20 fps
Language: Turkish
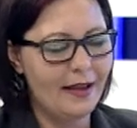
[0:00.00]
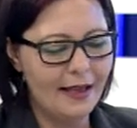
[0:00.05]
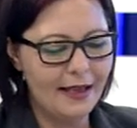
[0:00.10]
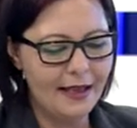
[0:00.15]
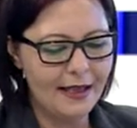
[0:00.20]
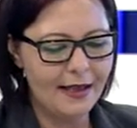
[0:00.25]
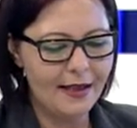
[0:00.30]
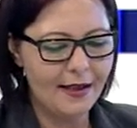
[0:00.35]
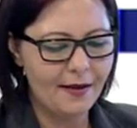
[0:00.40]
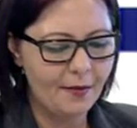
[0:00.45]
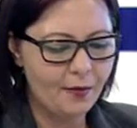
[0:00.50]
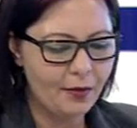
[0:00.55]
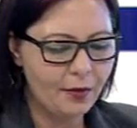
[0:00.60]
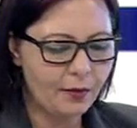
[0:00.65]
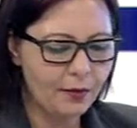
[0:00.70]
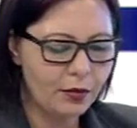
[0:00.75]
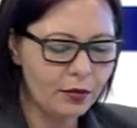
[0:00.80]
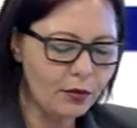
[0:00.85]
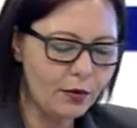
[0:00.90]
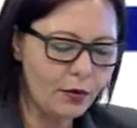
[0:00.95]
E,
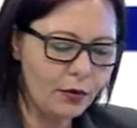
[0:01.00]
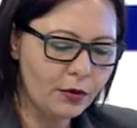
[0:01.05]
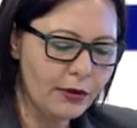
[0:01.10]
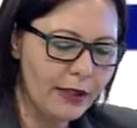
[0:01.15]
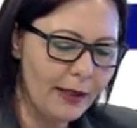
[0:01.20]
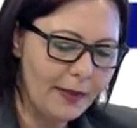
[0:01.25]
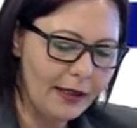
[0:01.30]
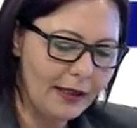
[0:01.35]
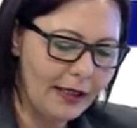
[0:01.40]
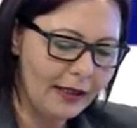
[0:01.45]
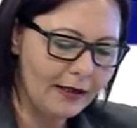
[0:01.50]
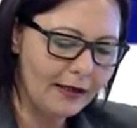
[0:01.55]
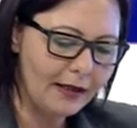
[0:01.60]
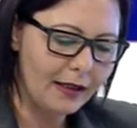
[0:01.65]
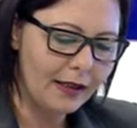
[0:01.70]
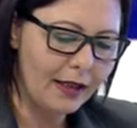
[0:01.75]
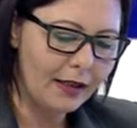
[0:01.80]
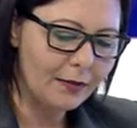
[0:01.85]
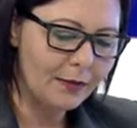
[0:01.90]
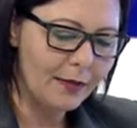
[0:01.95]
bunu muhtemelen
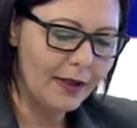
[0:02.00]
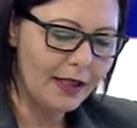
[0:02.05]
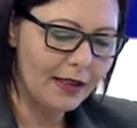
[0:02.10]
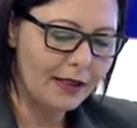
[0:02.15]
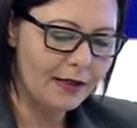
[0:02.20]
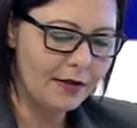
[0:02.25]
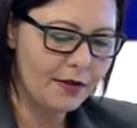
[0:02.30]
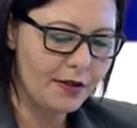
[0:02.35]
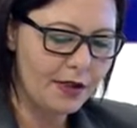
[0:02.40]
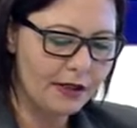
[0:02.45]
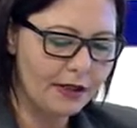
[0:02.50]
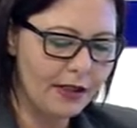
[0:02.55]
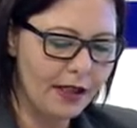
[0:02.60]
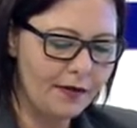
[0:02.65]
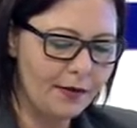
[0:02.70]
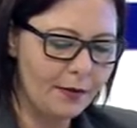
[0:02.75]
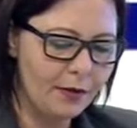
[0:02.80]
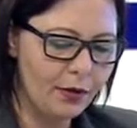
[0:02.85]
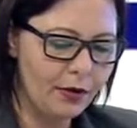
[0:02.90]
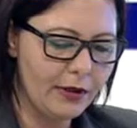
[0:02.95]
daraltmaya
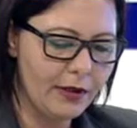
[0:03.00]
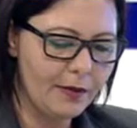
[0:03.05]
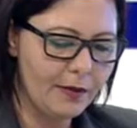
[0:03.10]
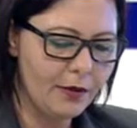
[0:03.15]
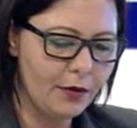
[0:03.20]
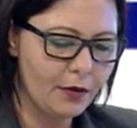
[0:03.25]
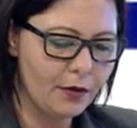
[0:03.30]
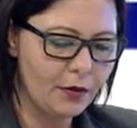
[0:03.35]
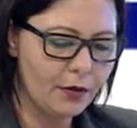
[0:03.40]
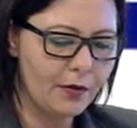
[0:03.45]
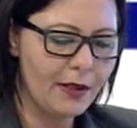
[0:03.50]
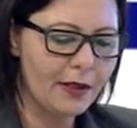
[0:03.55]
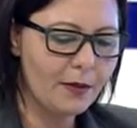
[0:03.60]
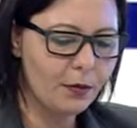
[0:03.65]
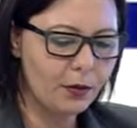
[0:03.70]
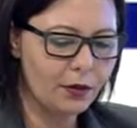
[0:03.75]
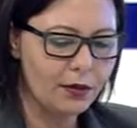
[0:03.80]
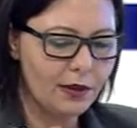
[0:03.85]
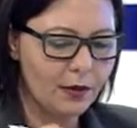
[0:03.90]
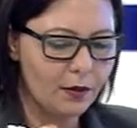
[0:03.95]
gidecekler ve böyle bir hükümet
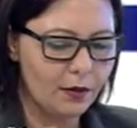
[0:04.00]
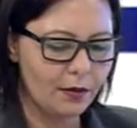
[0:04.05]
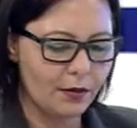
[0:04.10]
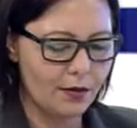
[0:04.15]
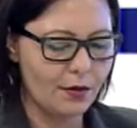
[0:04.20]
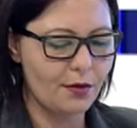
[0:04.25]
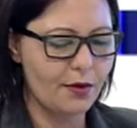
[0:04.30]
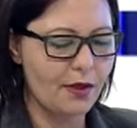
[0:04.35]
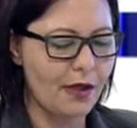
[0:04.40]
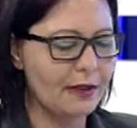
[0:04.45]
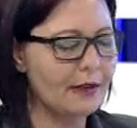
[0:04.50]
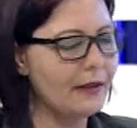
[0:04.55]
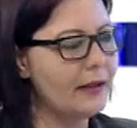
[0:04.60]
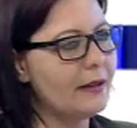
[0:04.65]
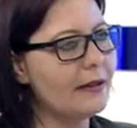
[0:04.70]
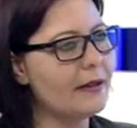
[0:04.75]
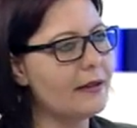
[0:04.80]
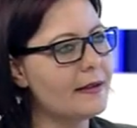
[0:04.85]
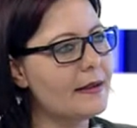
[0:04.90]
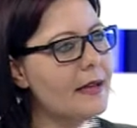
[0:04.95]
modeli oluşacak
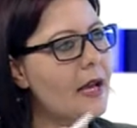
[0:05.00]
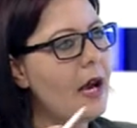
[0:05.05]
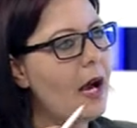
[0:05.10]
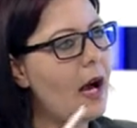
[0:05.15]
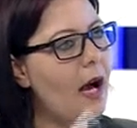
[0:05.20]
dediniz.